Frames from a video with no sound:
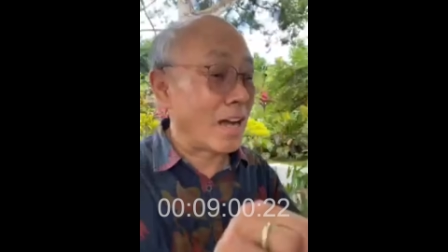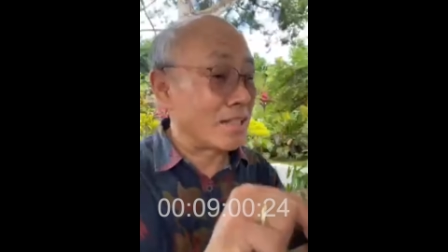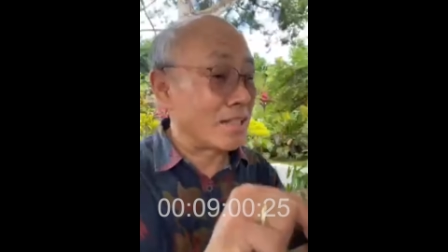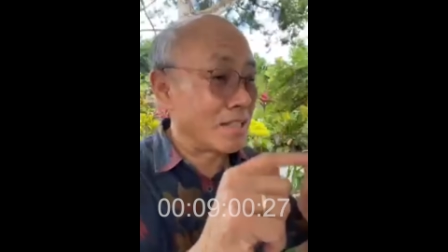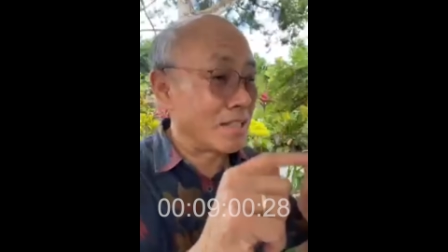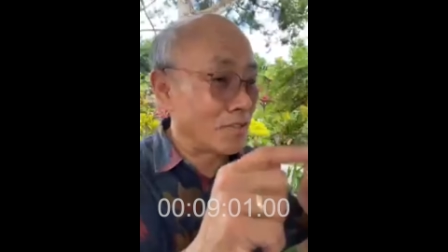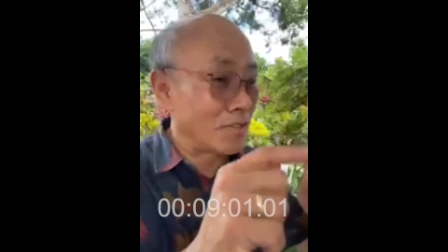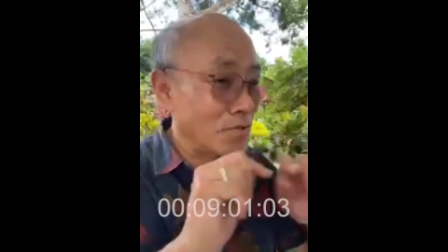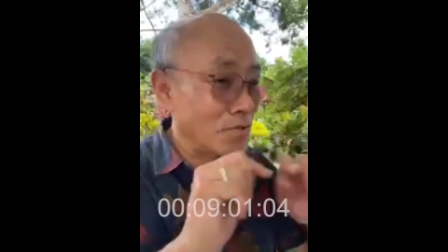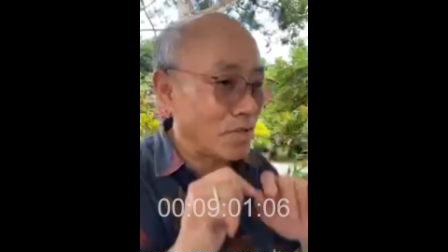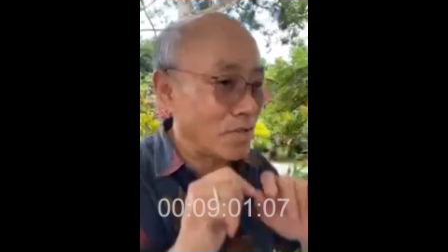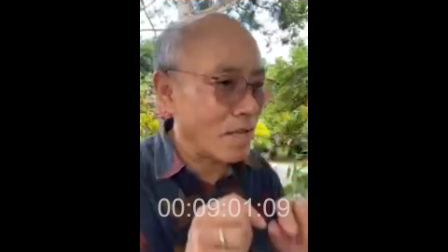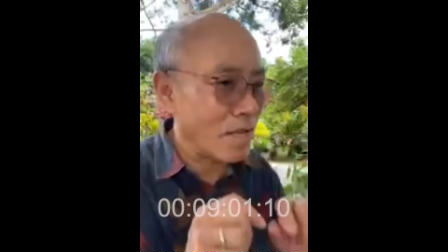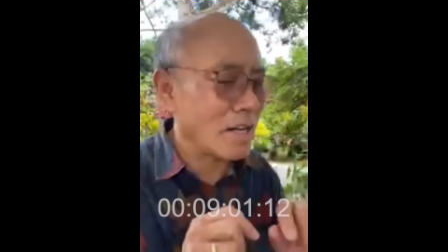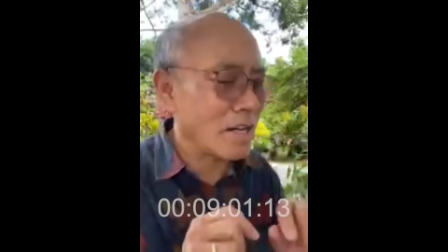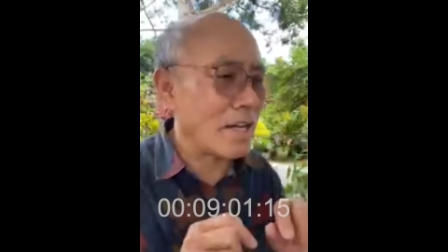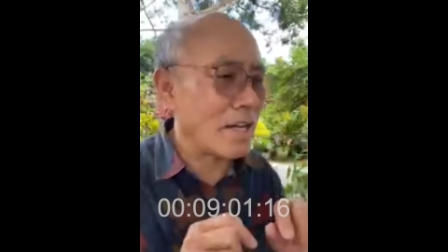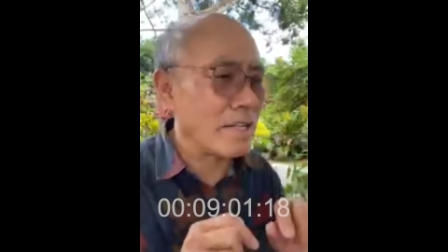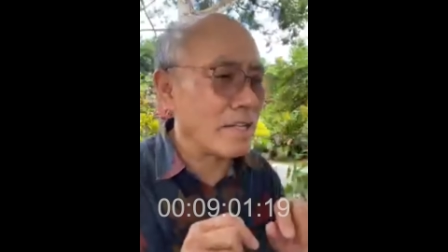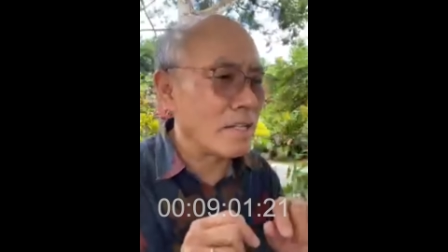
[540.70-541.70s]
gaji
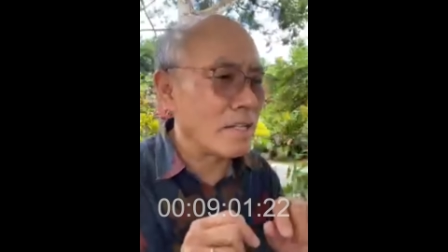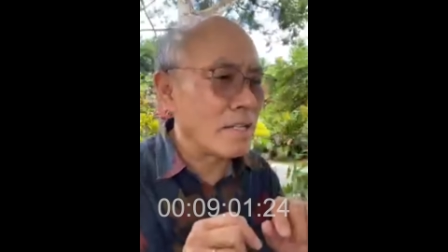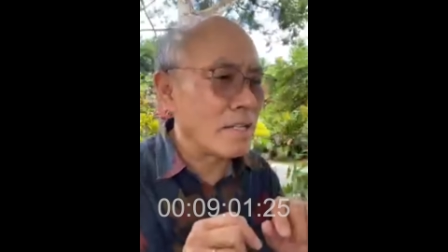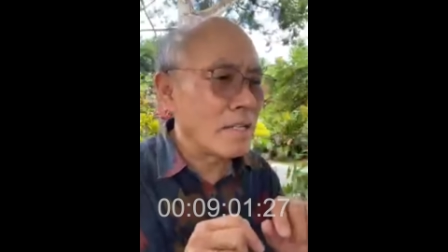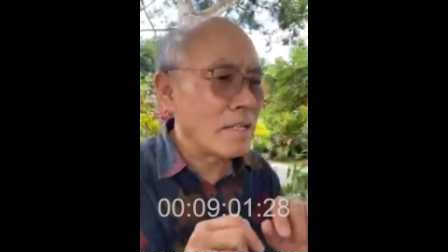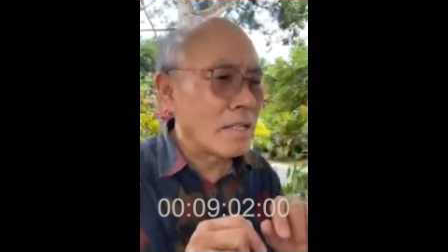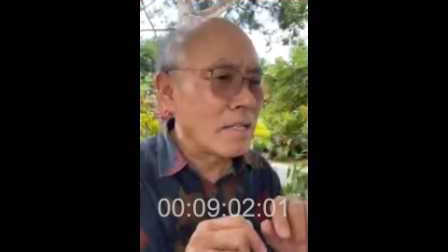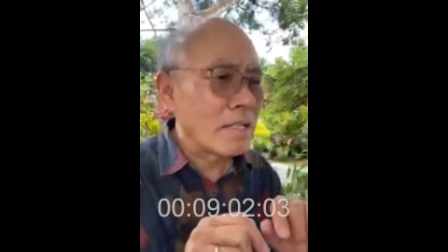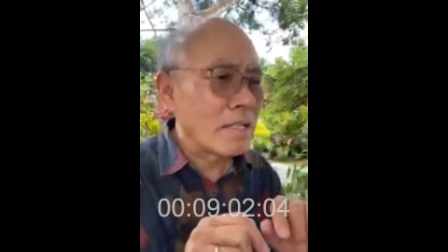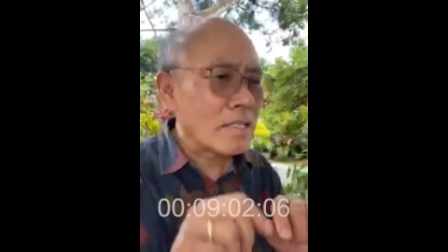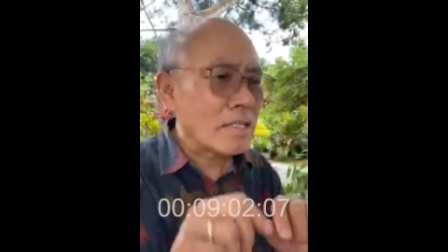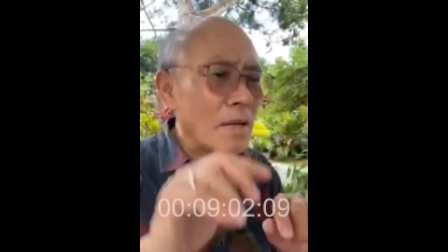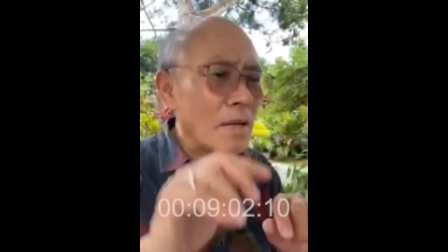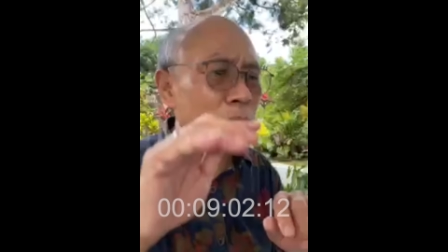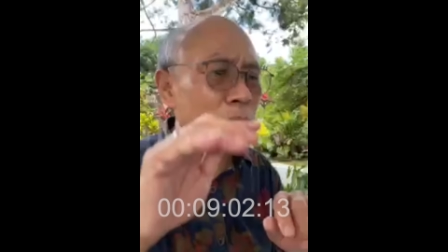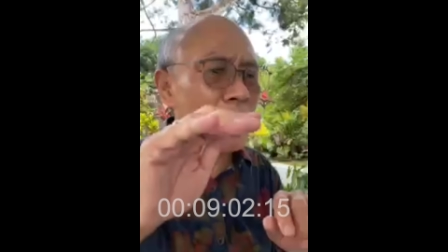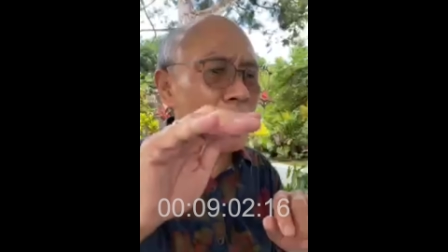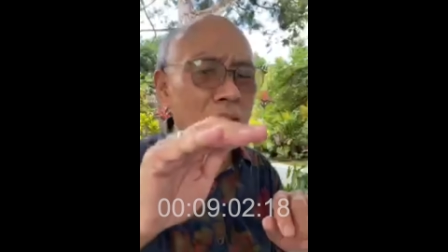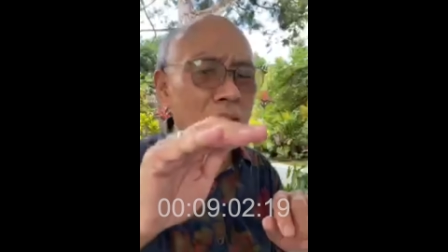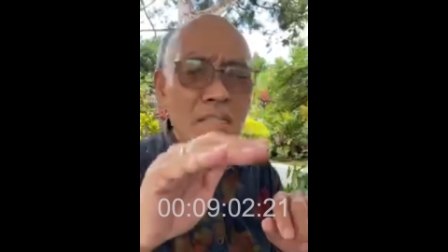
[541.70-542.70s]
juga naik.
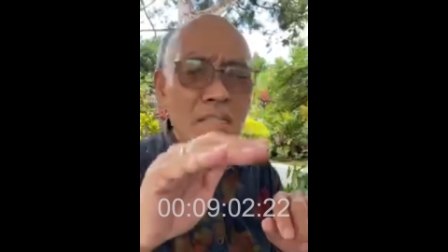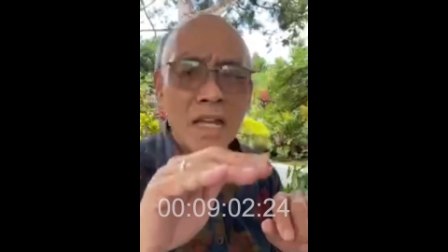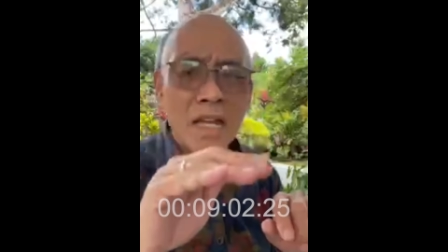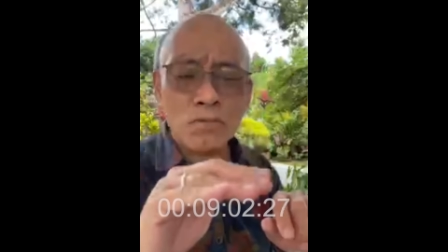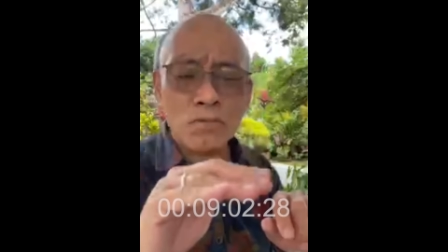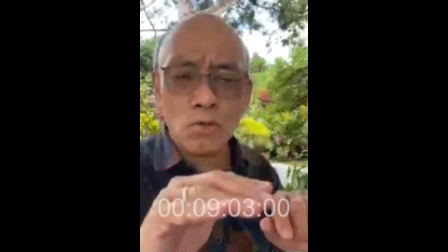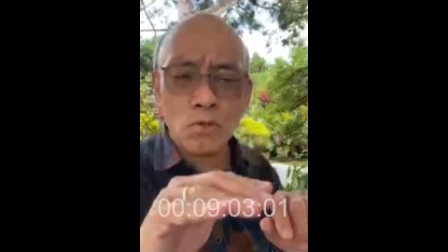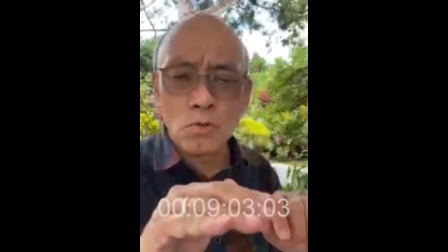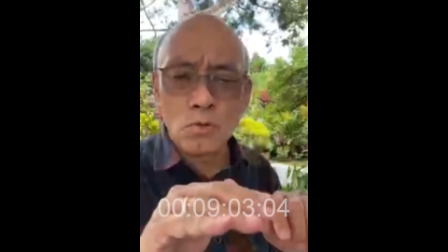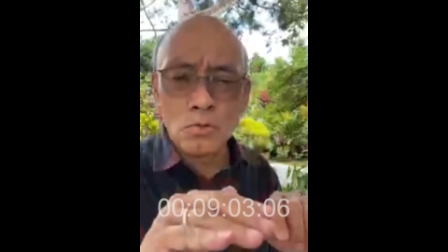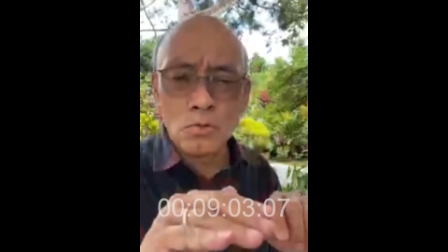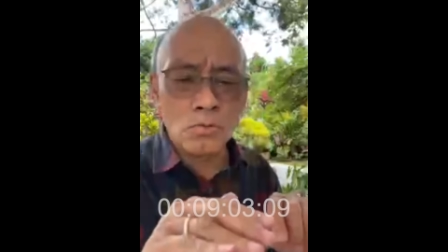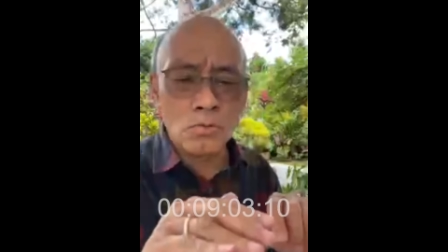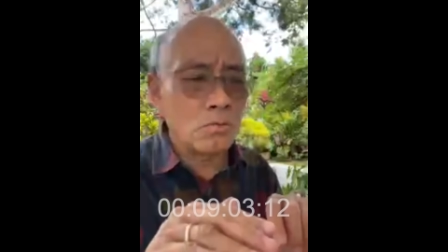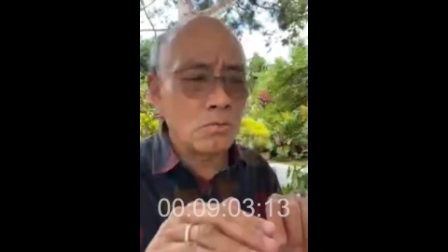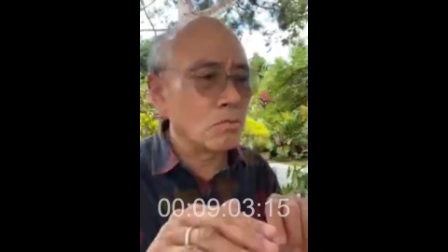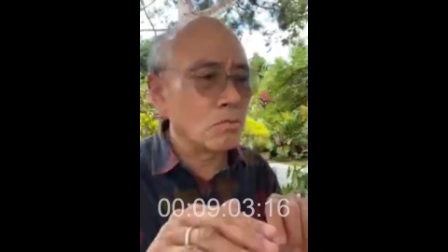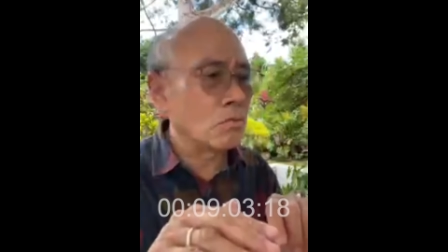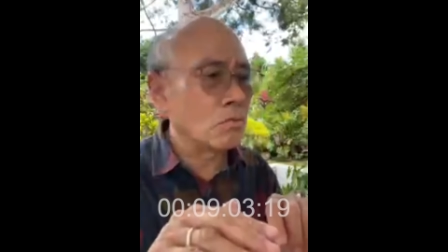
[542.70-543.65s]
Tapi yang satu